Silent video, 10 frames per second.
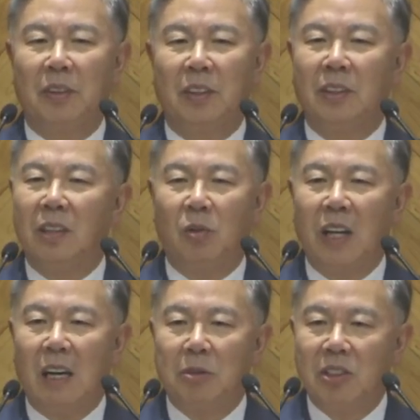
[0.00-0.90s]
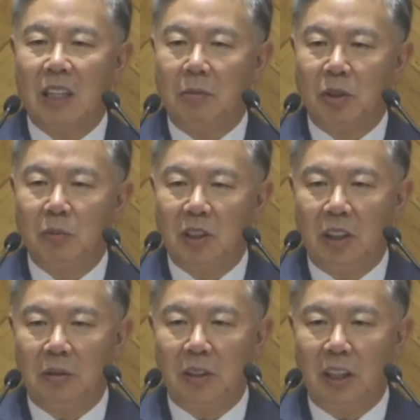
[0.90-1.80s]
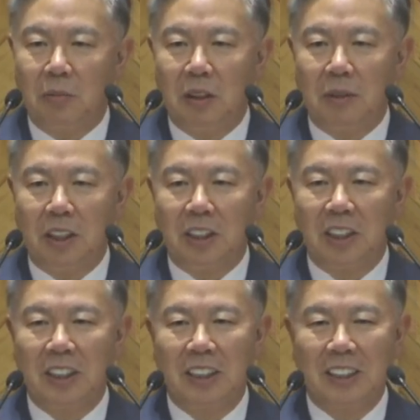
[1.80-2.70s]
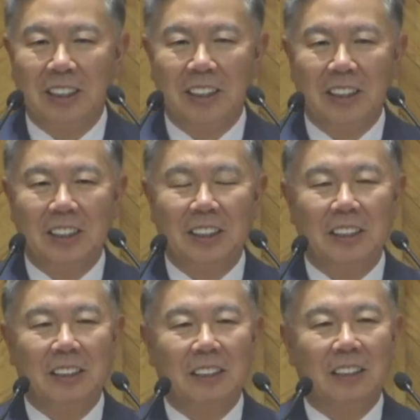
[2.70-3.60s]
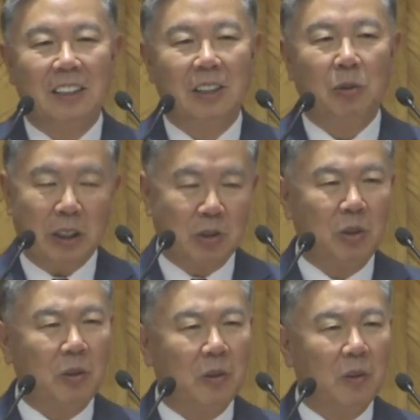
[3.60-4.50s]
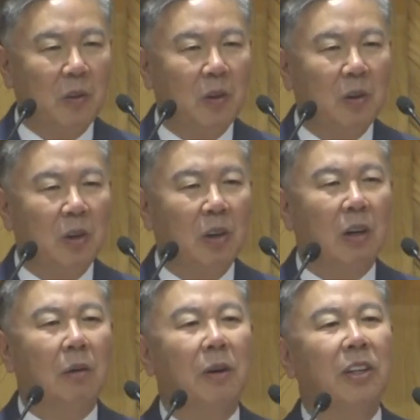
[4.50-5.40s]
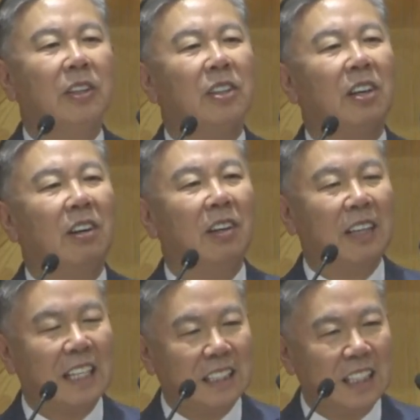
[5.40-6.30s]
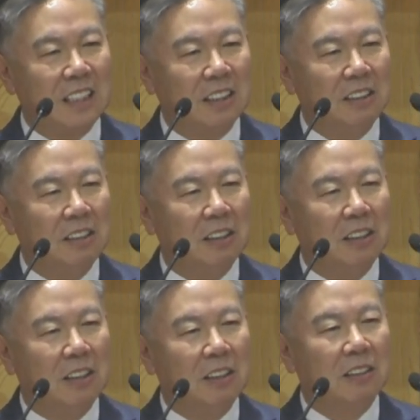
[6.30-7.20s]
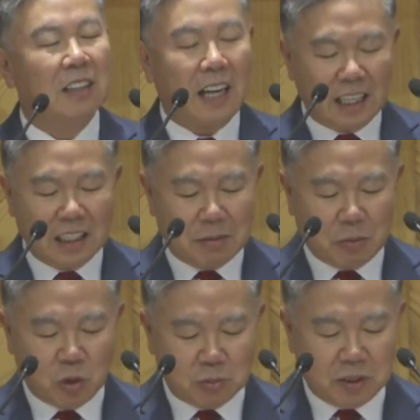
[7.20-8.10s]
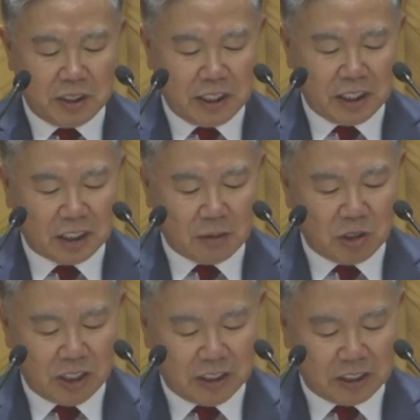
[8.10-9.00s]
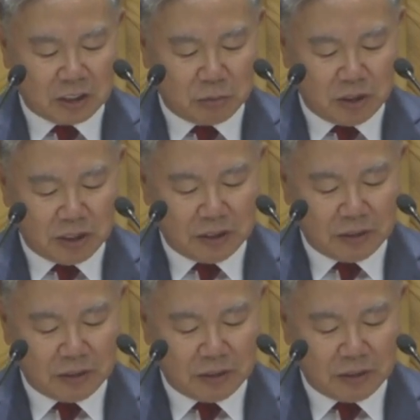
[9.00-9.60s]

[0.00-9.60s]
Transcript: 그 가운데 아버지는 아, 없습니다, 여러분. 다 어머니만이지. 왜죠? 어머니는 늘 같이 하시는 그런 하나님의 모습이 있기 때문에 그렇습니다.